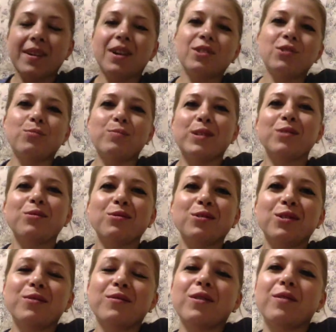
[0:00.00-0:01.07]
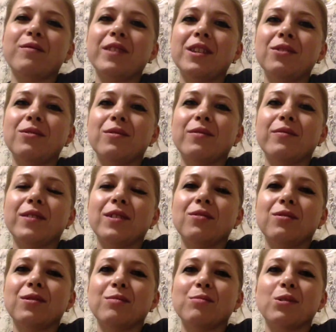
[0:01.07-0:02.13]
Хочу продолжить свое видео.
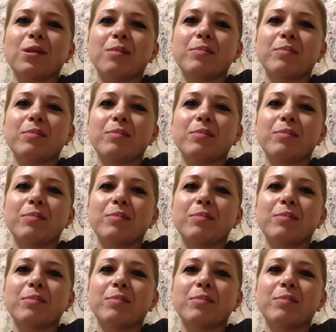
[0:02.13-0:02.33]
Видео немного